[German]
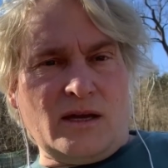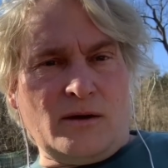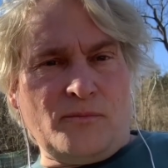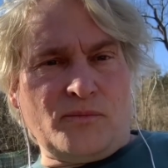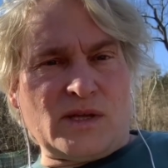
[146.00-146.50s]

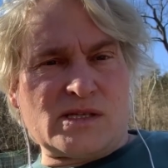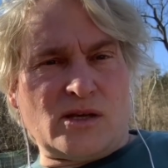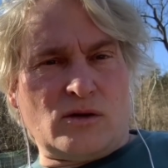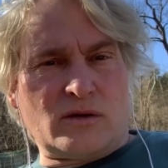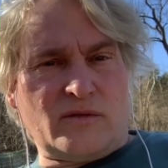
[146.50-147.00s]
ähm, dass
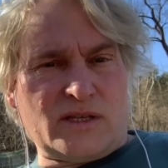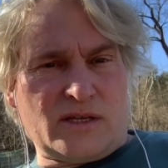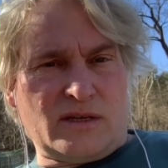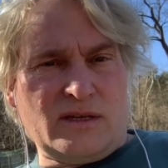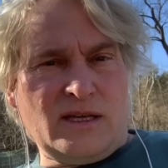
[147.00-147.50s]
da
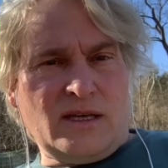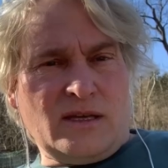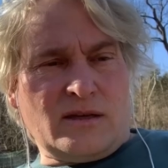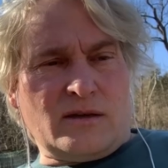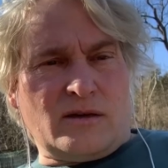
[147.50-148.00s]
irgendwelche
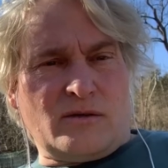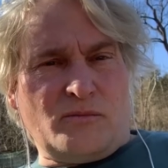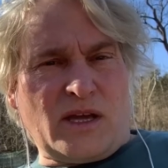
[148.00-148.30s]
äh,